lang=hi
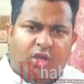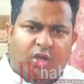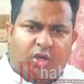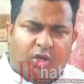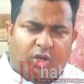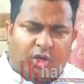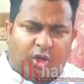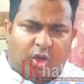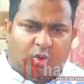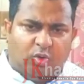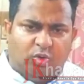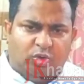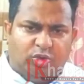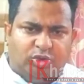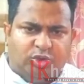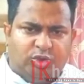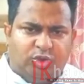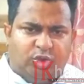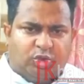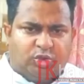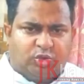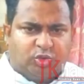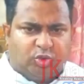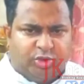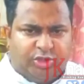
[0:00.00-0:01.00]
राहुल जी
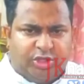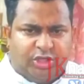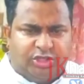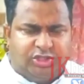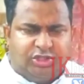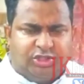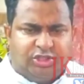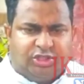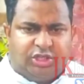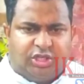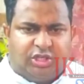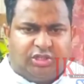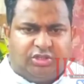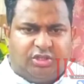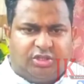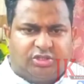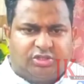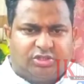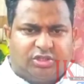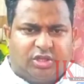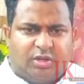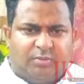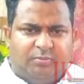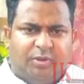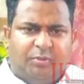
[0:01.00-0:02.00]
और सोनिया जी की
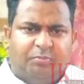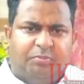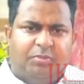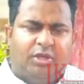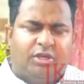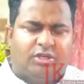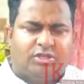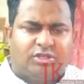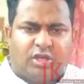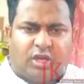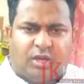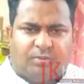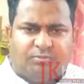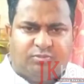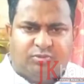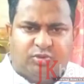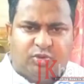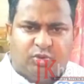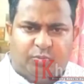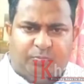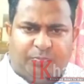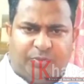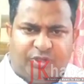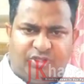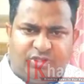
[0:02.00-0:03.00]
अध्यक्षता में मीर साहब
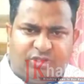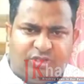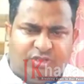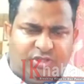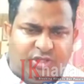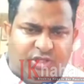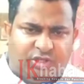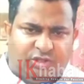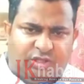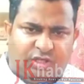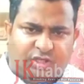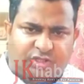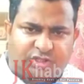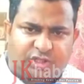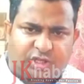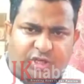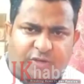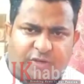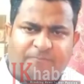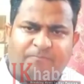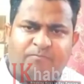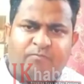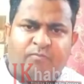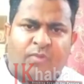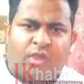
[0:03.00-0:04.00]
जो पीसीसी अध्यक्ष
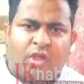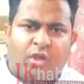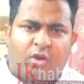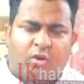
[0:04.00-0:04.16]
हैं